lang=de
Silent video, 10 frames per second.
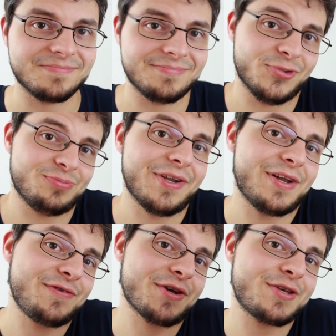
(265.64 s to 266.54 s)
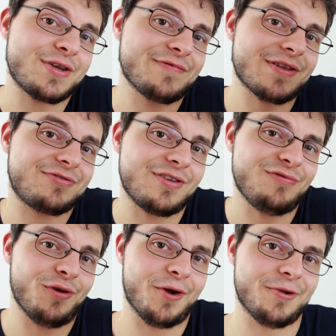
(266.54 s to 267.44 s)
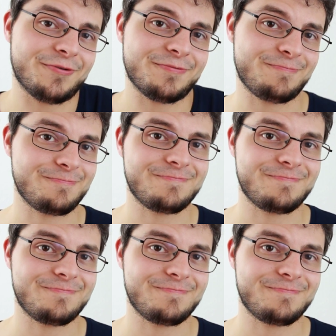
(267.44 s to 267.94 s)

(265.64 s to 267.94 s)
Muss man halt wieder kicken, was sinnvoller ist.